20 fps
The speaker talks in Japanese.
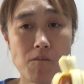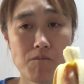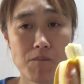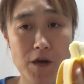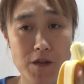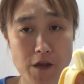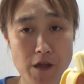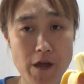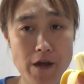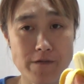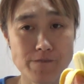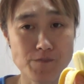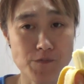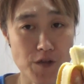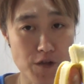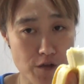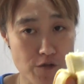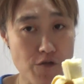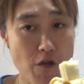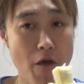バナナ
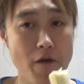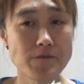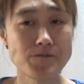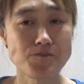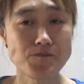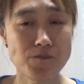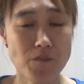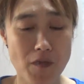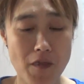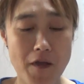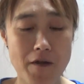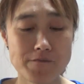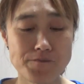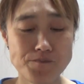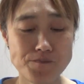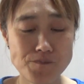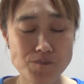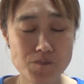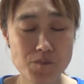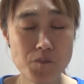いいって、うん、
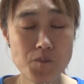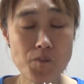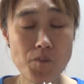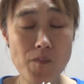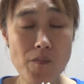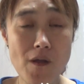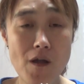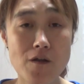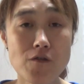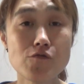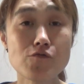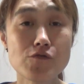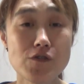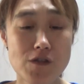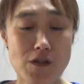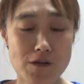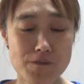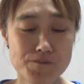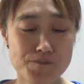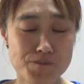言っ
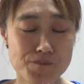てた、